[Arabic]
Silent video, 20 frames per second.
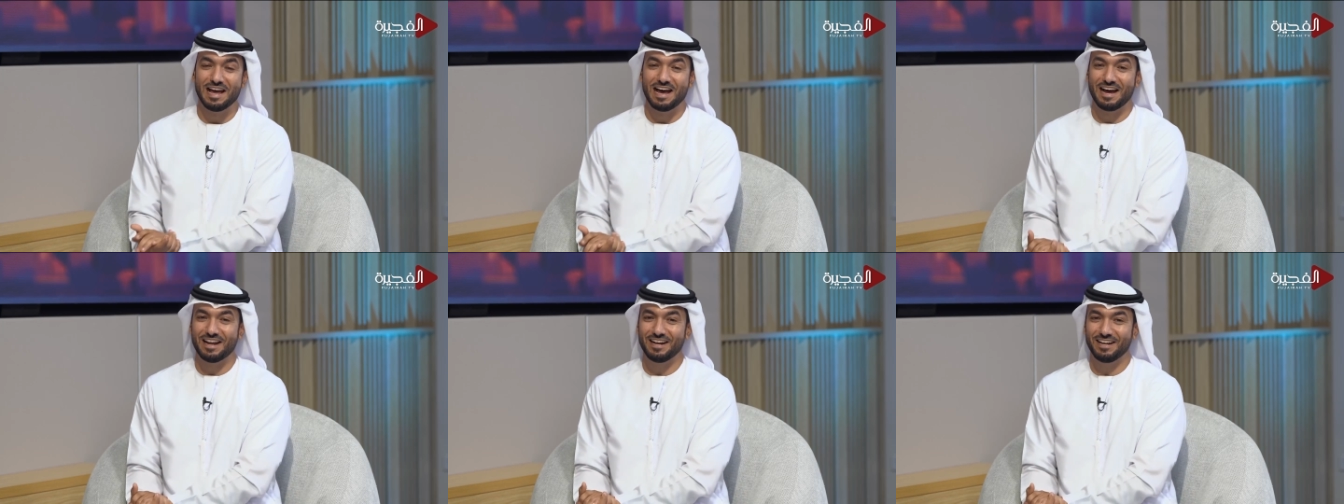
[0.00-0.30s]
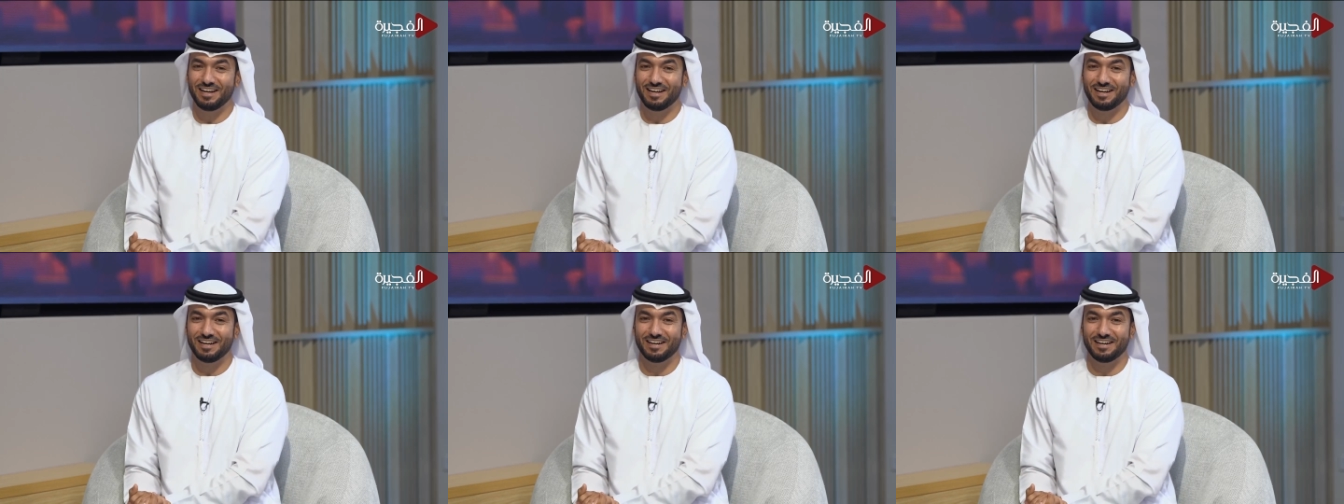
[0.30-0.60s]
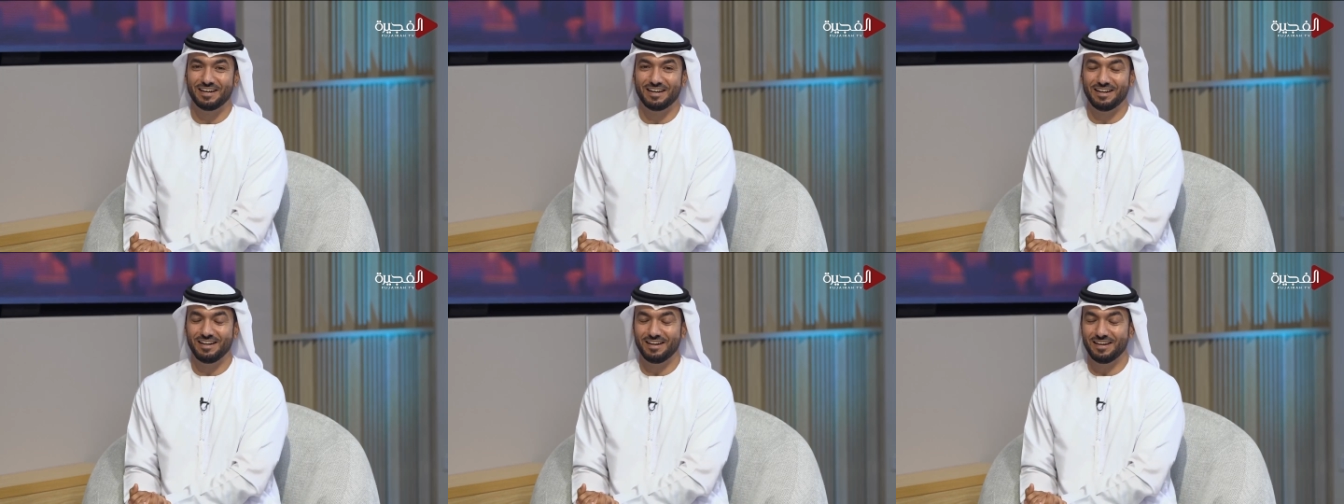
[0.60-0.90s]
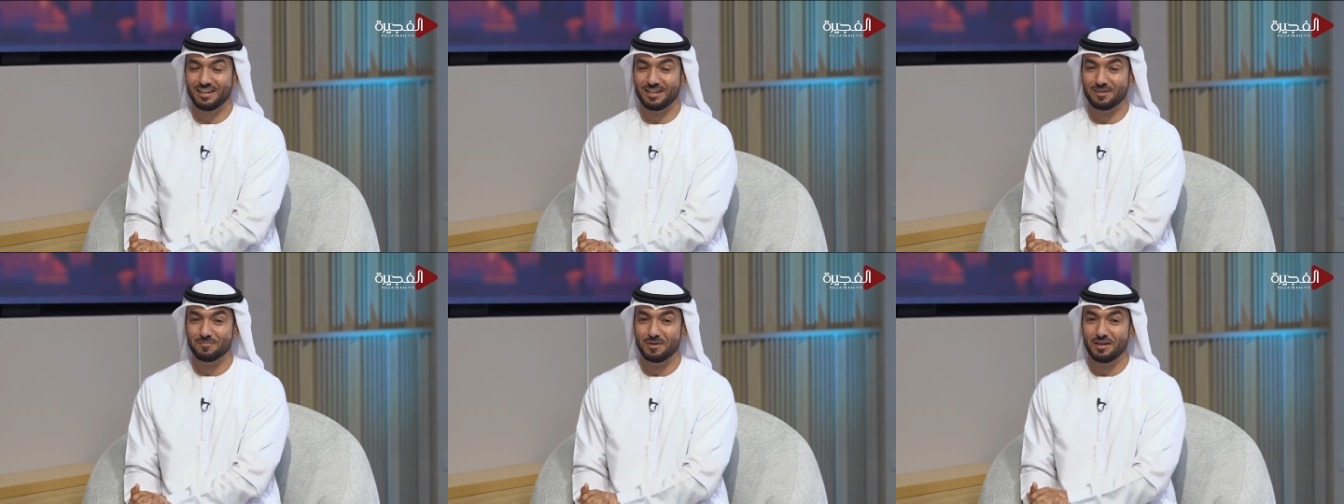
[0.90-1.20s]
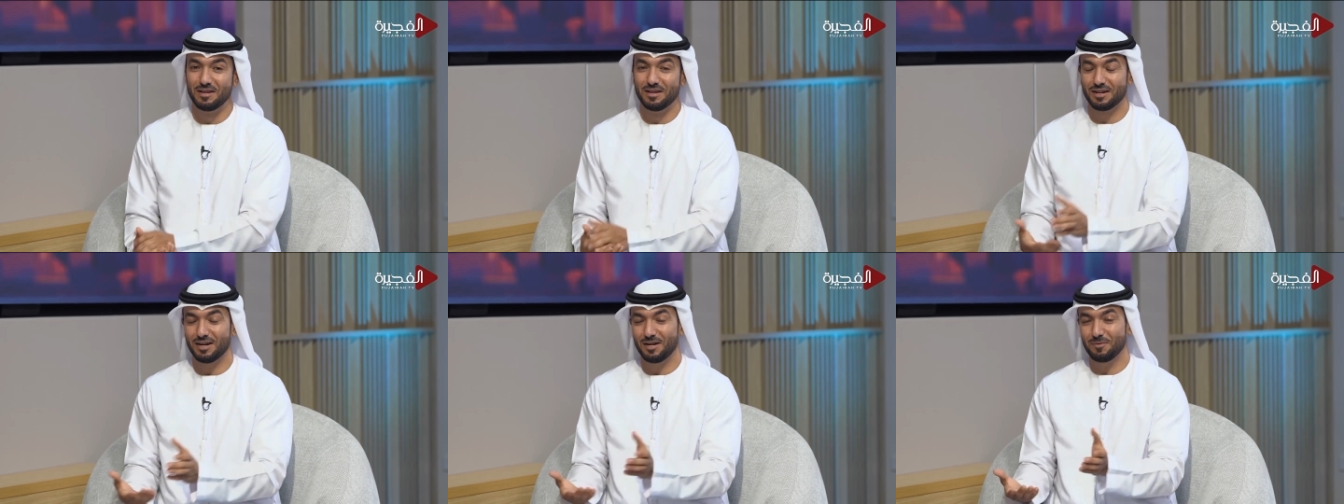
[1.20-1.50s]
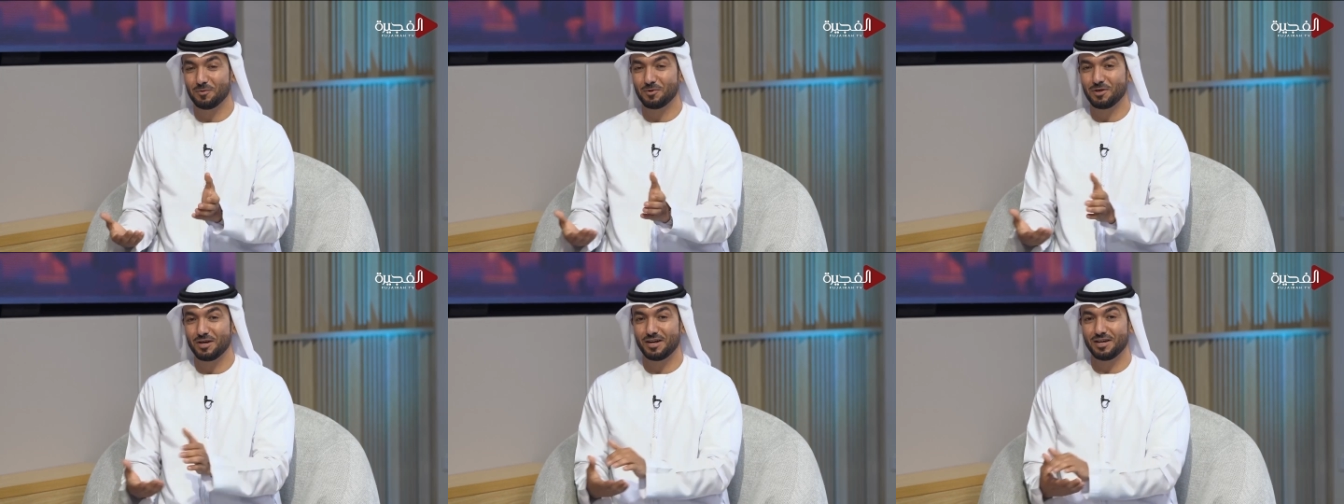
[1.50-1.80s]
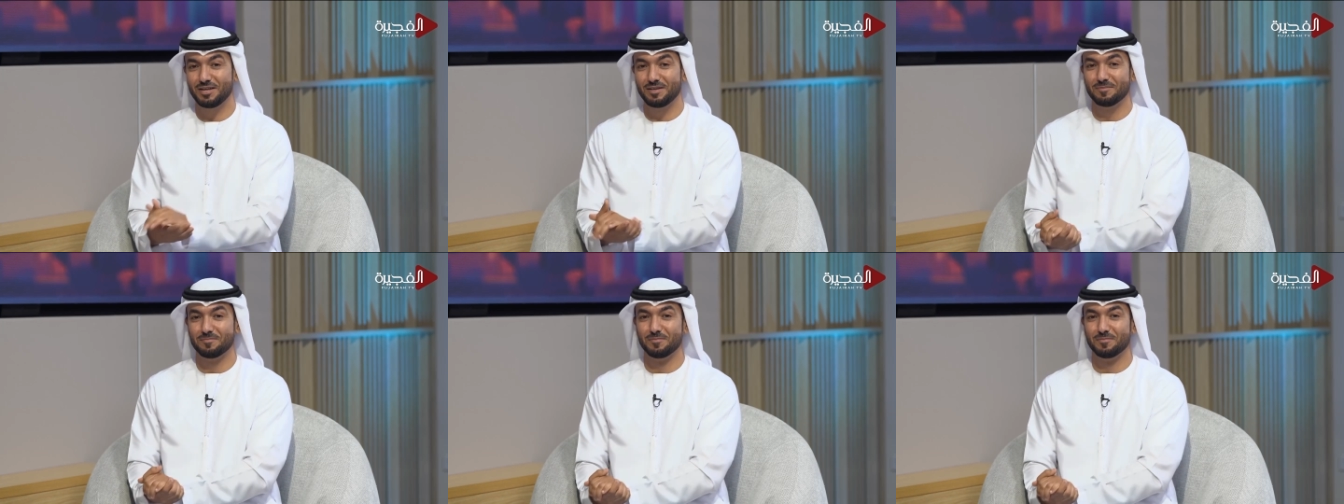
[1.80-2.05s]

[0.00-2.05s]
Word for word: أنحاء العالم رحبوا وياي